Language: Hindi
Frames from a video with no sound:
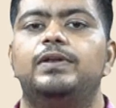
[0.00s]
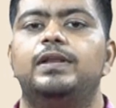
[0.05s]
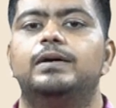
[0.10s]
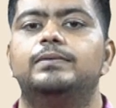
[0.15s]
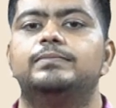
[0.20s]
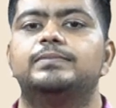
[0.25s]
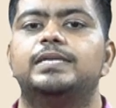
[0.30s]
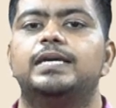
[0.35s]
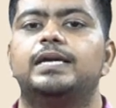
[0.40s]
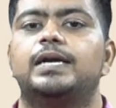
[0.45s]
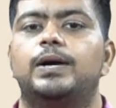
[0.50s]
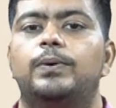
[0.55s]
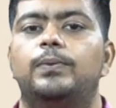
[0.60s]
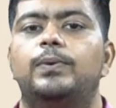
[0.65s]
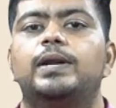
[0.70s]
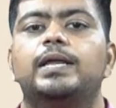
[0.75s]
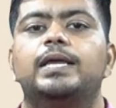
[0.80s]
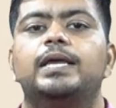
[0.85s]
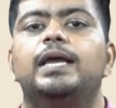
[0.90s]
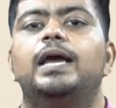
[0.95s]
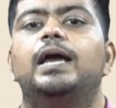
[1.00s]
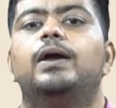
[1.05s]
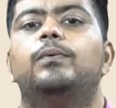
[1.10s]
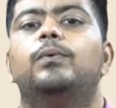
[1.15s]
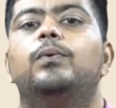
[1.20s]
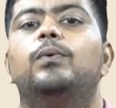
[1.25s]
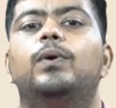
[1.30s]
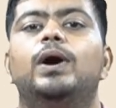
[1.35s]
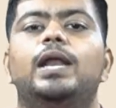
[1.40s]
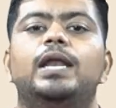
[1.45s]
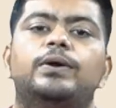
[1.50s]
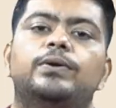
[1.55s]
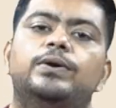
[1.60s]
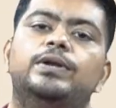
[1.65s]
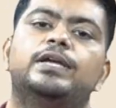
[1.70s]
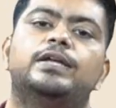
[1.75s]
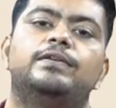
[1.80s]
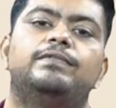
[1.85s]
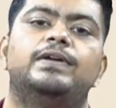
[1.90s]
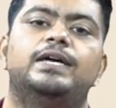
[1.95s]
फिल्म से कवर किया है वो वाले
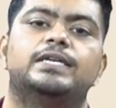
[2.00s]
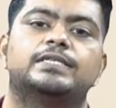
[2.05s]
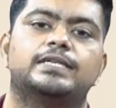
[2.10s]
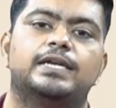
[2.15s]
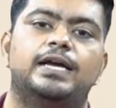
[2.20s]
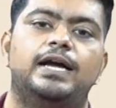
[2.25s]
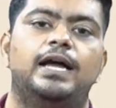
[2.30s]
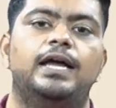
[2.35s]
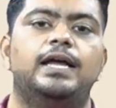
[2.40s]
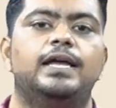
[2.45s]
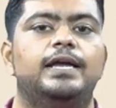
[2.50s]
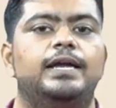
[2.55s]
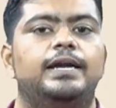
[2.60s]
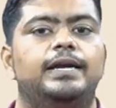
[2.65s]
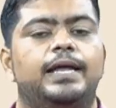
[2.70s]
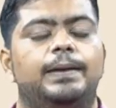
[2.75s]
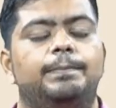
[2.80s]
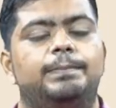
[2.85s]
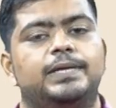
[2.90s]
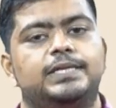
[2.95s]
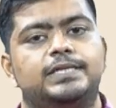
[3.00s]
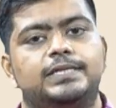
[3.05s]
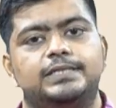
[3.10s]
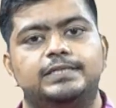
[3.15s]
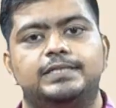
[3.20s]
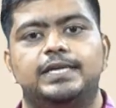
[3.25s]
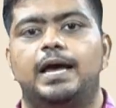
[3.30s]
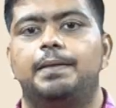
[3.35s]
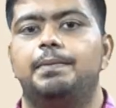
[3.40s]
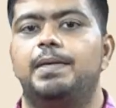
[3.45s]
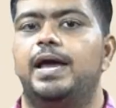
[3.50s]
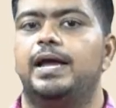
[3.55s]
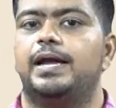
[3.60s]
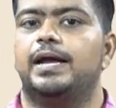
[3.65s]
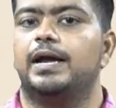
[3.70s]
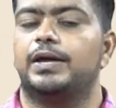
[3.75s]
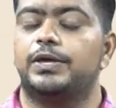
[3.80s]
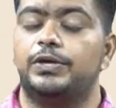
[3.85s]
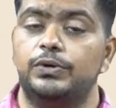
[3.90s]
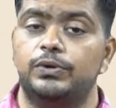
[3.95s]
कॉनिकल फ्लास्क का टेम्परेचर ज़्यादा
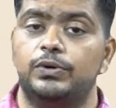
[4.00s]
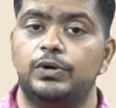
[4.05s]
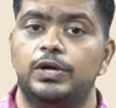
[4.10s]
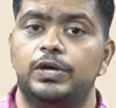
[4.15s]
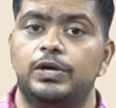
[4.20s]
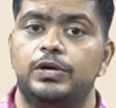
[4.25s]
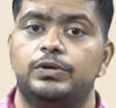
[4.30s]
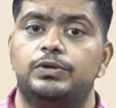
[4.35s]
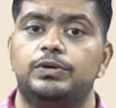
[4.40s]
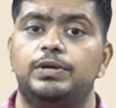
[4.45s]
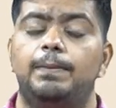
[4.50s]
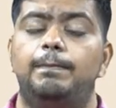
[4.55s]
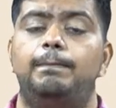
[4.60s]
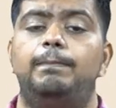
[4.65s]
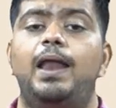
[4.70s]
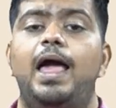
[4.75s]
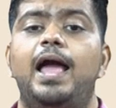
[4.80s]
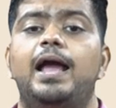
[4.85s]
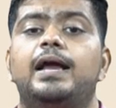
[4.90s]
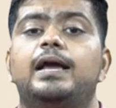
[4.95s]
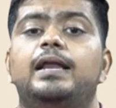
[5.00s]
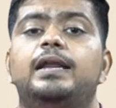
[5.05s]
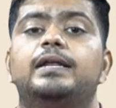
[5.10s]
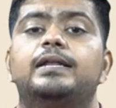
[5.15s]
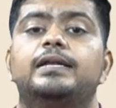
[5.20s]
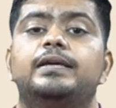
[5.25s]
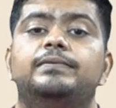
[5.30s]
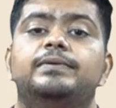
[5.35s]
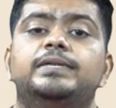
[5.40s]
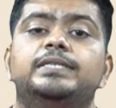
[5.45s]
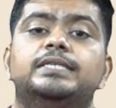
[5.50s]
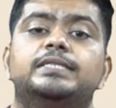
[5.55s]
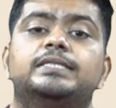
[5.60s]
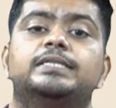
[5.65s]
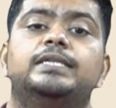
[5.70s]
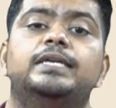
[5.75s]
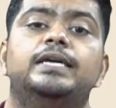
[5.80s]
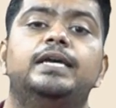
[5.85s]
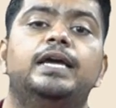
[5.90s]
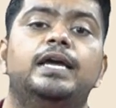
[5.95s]
आएगा क्यों क्योंकि ब्लैक कलर की वजह
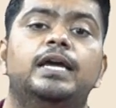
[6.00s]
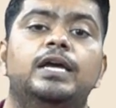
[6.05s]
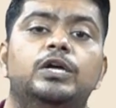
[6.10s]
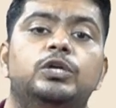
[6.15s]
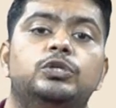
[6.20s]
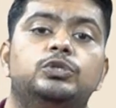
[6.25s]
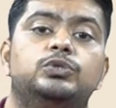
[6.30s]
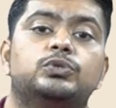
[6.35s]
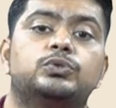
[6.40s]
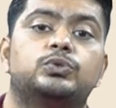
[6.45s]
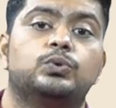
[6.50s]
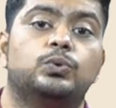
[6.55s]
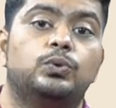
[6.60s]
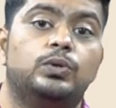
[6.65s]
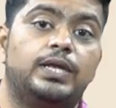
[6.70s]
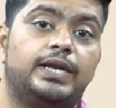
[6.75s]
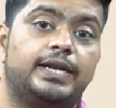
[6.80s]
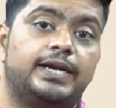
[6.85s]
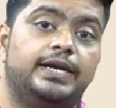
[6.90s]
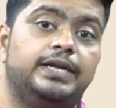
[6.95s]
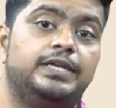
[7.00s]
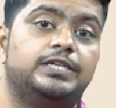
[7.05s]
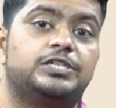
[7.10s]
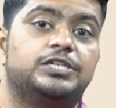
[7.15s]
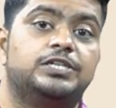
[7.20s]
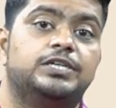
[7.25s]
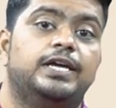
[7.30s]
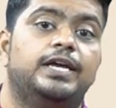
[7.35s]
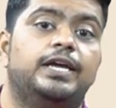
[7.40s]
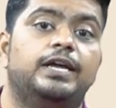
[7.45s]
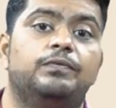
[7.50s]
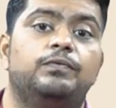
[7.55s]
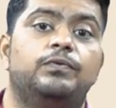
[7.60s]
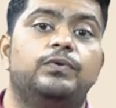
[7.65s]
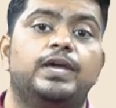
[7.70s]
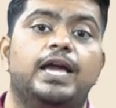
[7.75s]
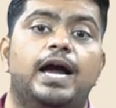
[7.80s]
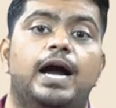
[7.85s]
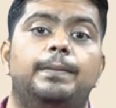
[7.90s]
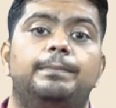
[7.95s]
से जो सोलर रेडिएशन है
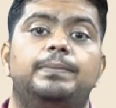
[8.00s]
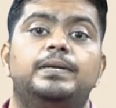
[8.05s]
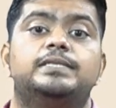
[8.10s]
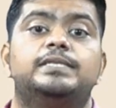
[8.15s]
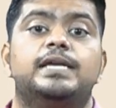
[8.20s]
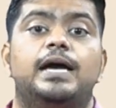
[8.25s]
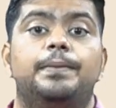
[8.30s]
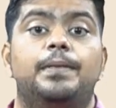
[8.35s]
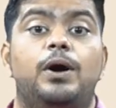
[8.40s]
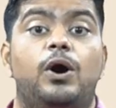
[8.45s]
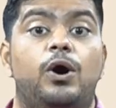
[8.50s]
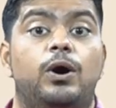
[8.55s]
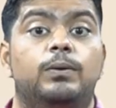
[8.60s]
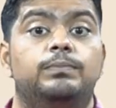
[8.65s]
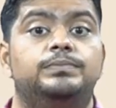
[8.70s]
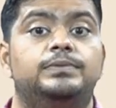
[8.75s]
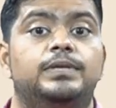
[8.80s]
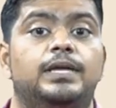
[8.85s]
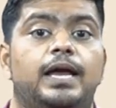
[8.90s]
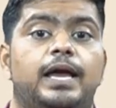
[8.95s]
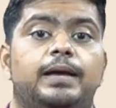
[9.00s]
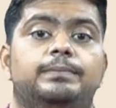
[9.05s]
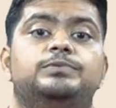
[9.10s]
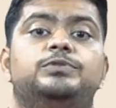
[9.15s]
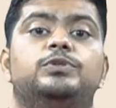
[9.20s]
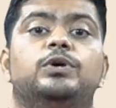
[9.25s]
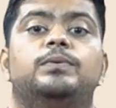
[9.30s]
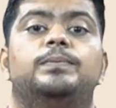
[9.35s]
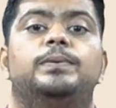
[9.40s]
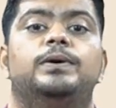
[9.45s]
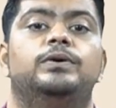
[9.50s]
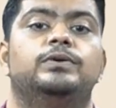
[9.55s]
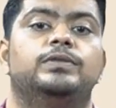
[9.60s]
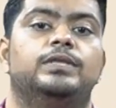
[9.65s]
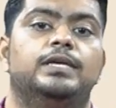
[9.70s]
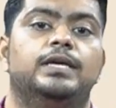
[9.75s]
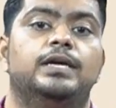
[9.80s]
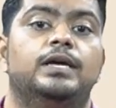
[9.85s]
वो यहाँ पे ज़्यादा एब्जॉर्ब होती